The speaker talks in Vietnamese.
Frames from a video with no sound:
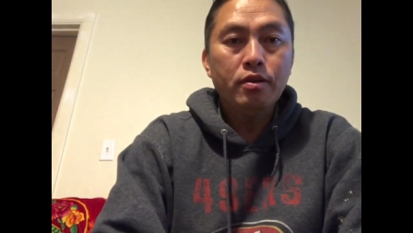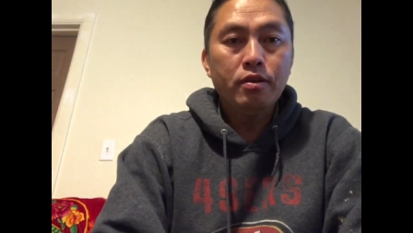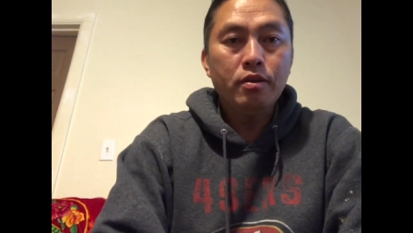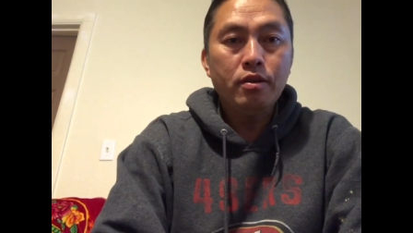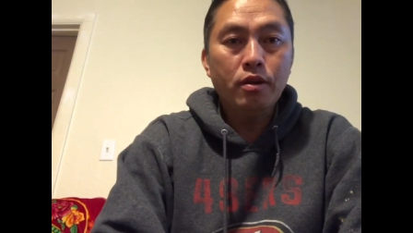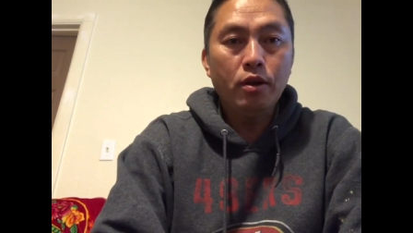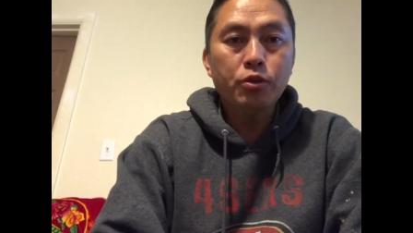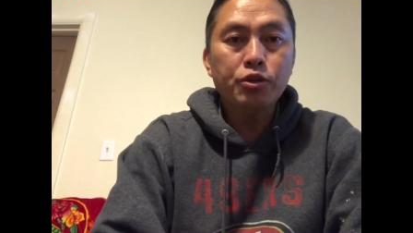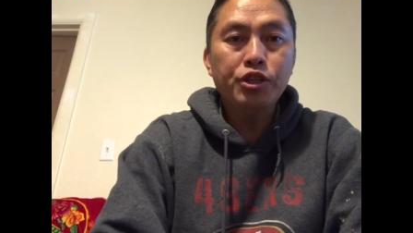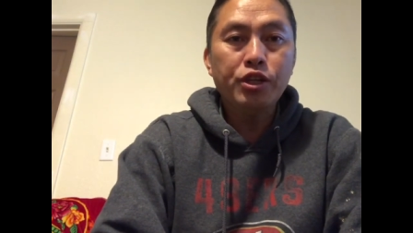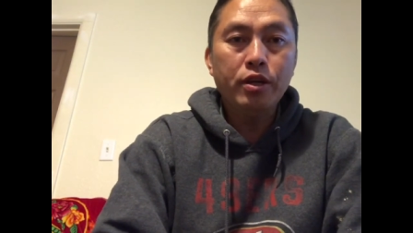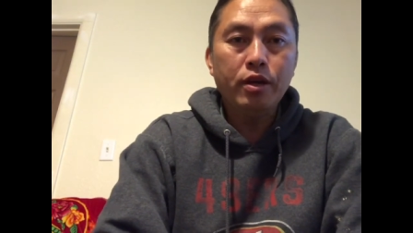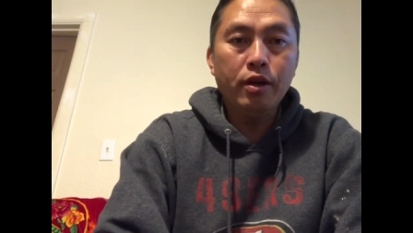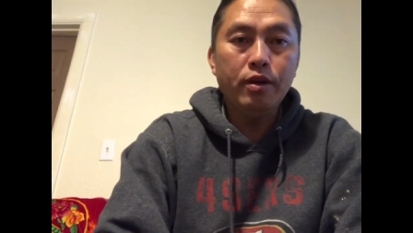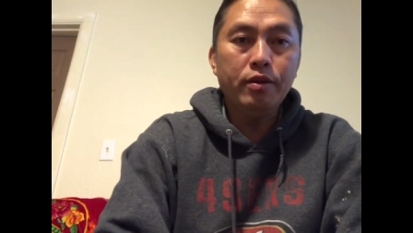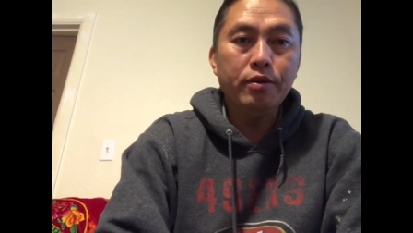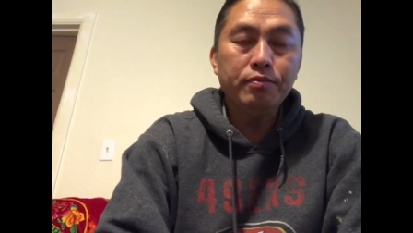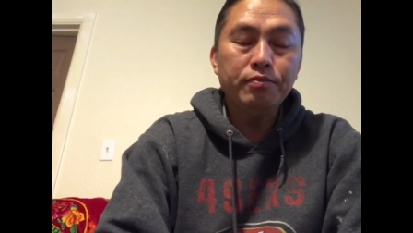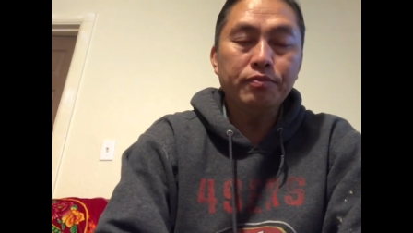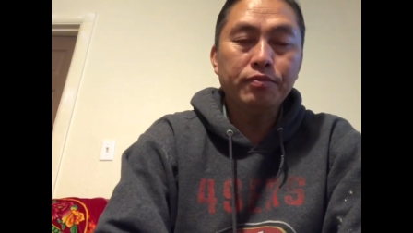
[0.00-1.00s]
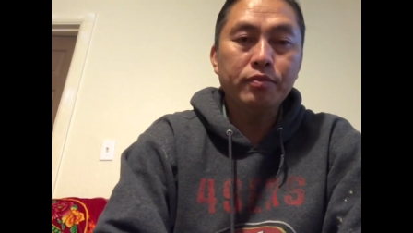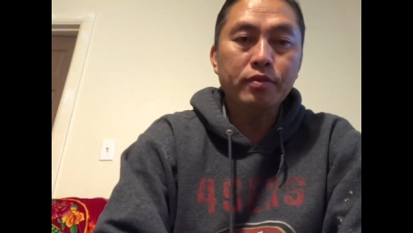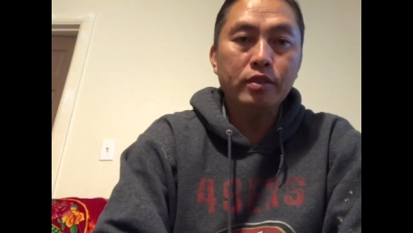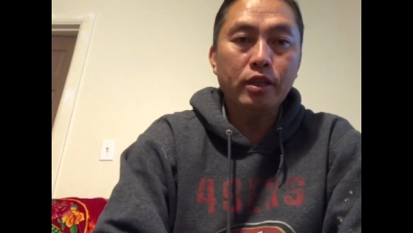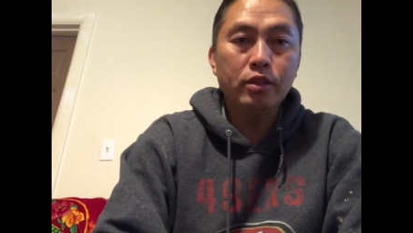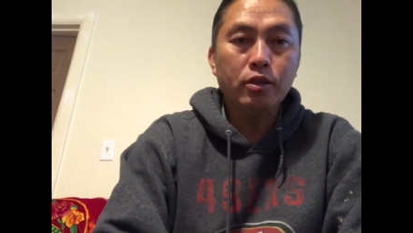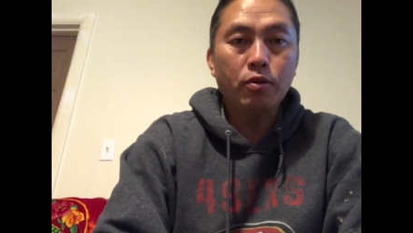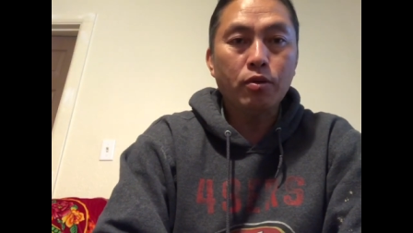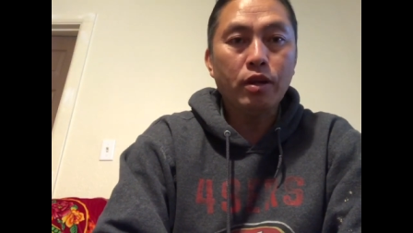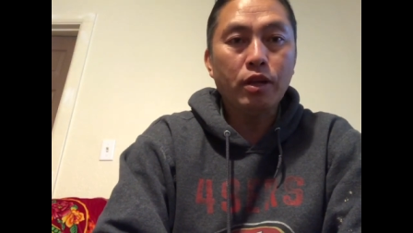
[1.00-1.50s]
lâu xí hở để
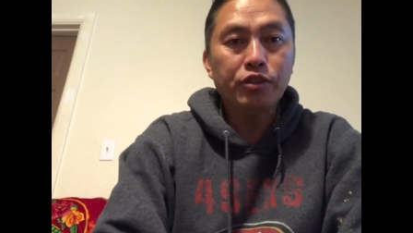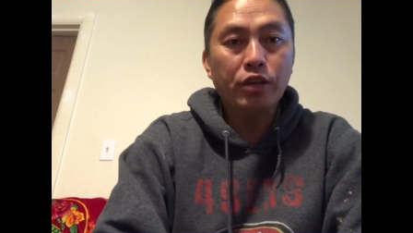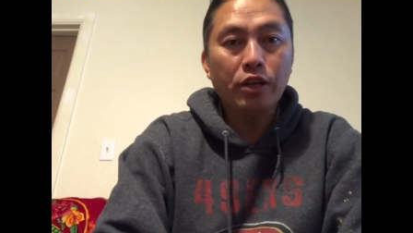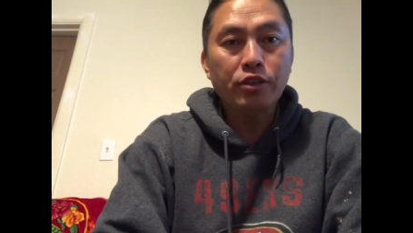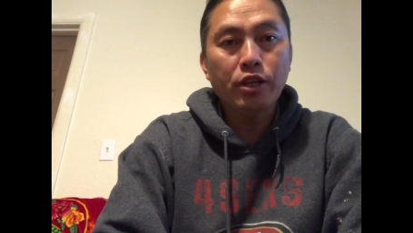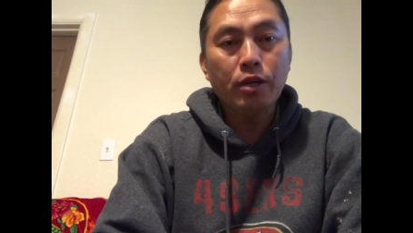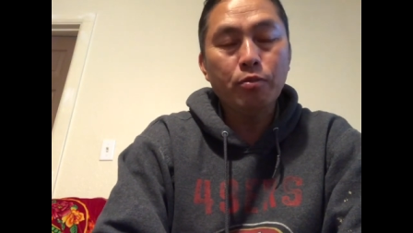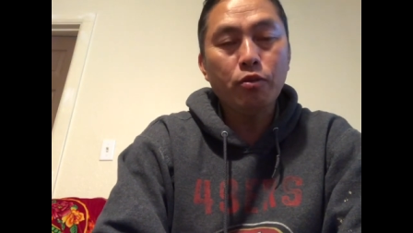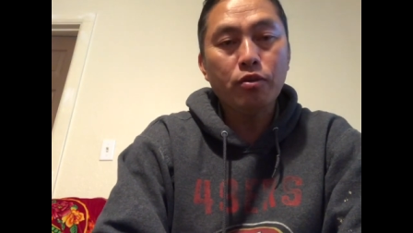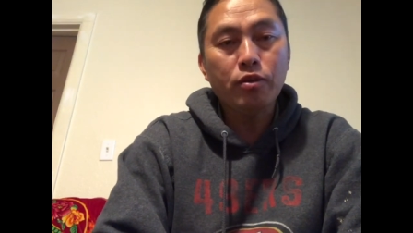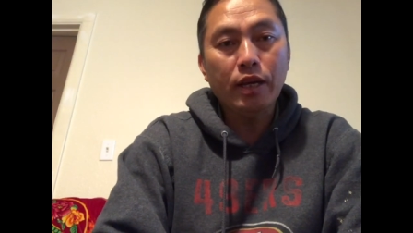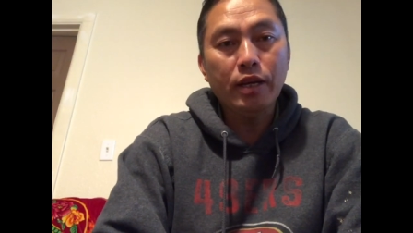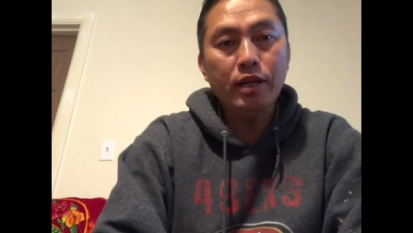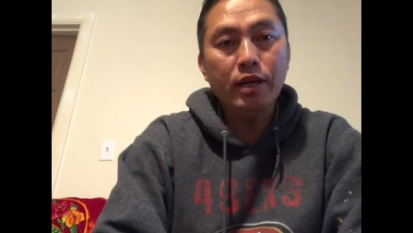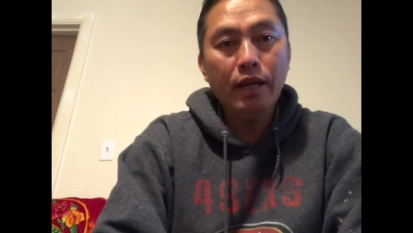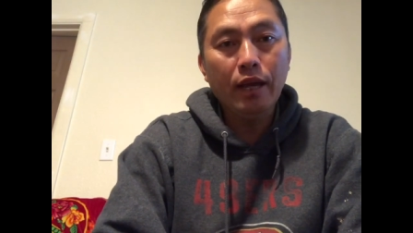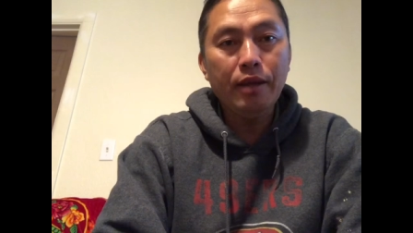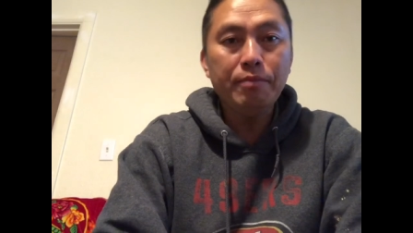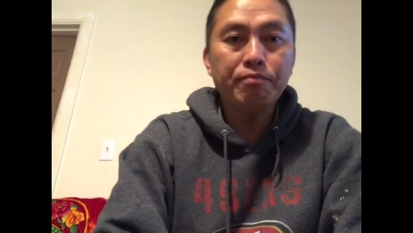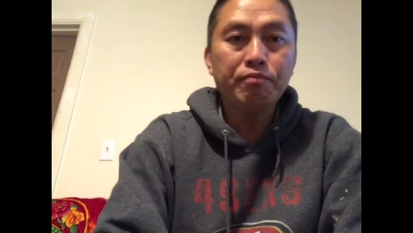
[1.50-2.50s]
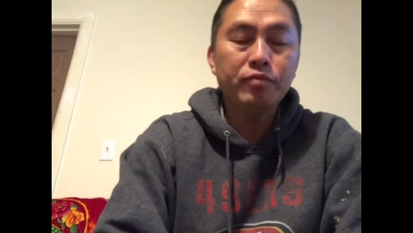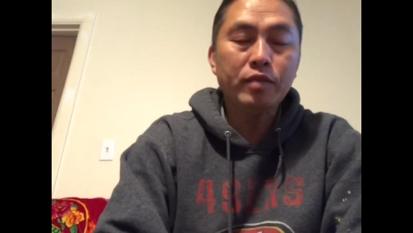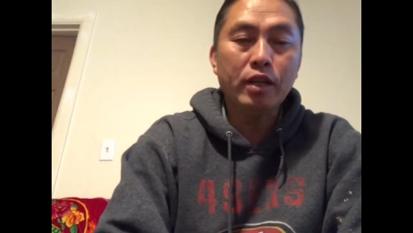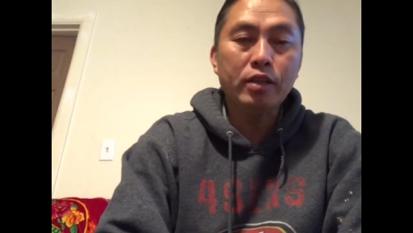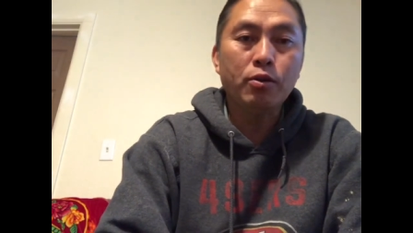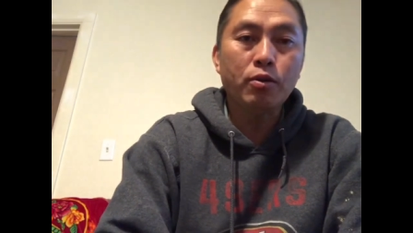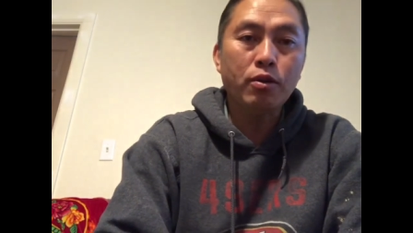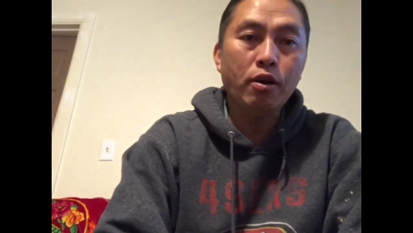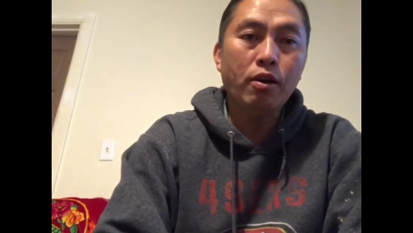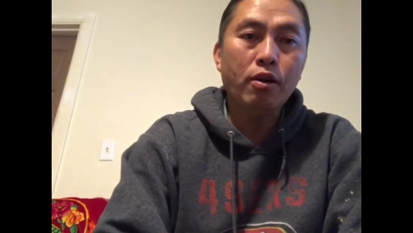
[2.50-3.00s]
thổ cả trả chế một kế đi đấy để
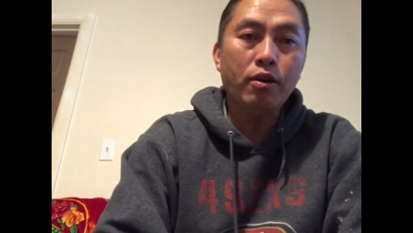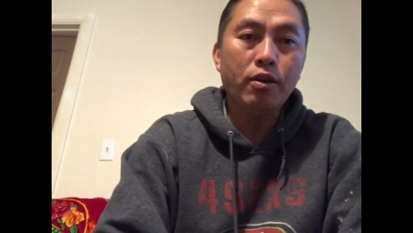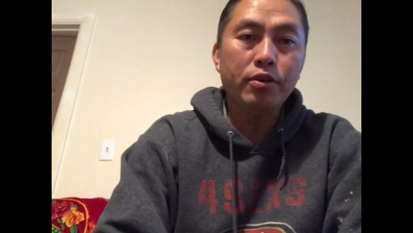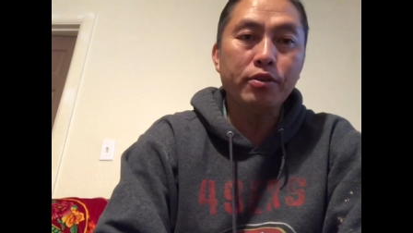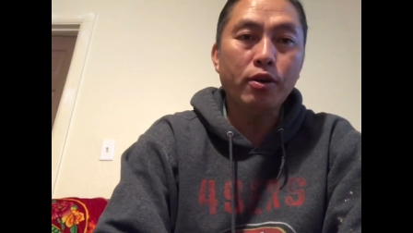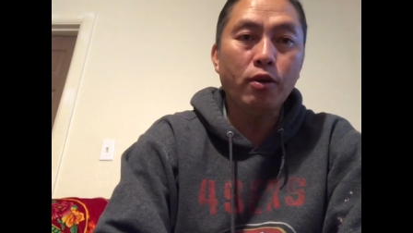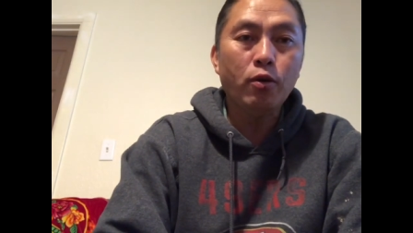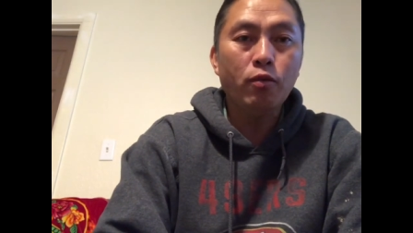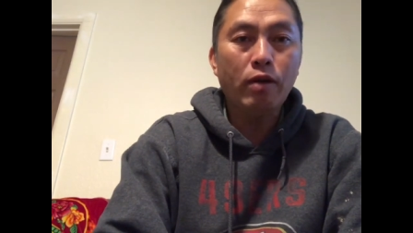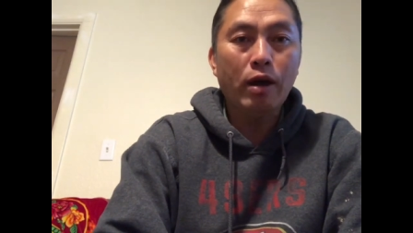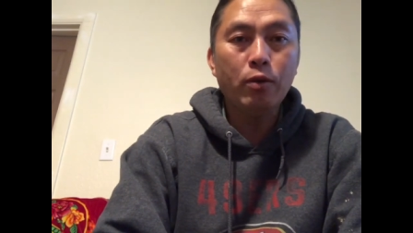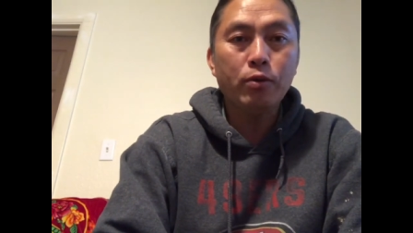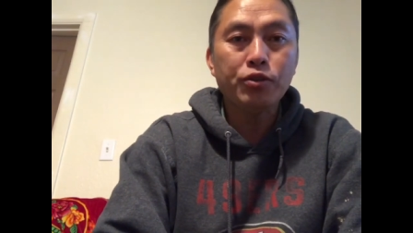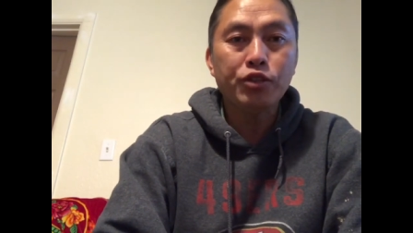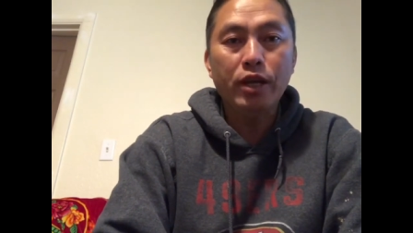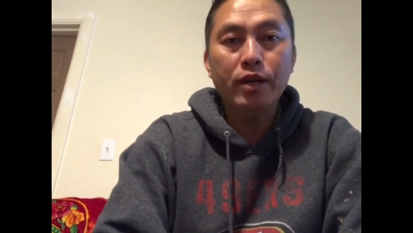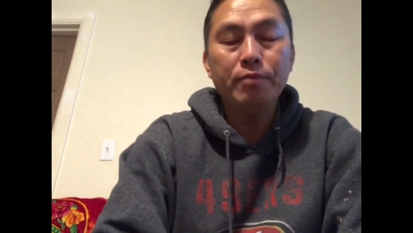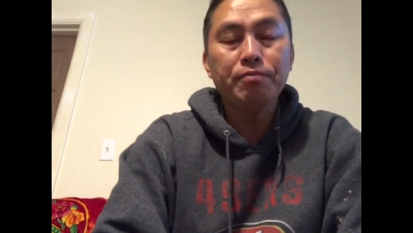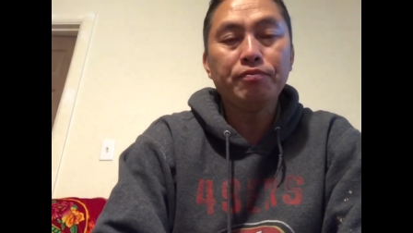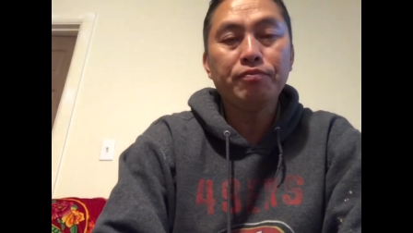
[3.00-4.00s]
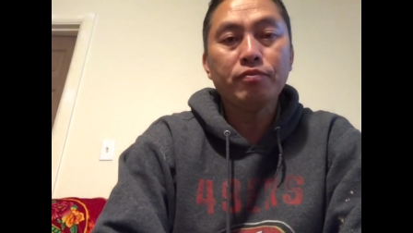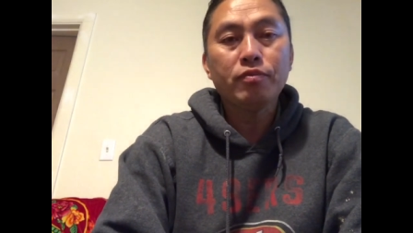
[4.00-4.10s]
thầu kho là nhỏ hóa hậu chế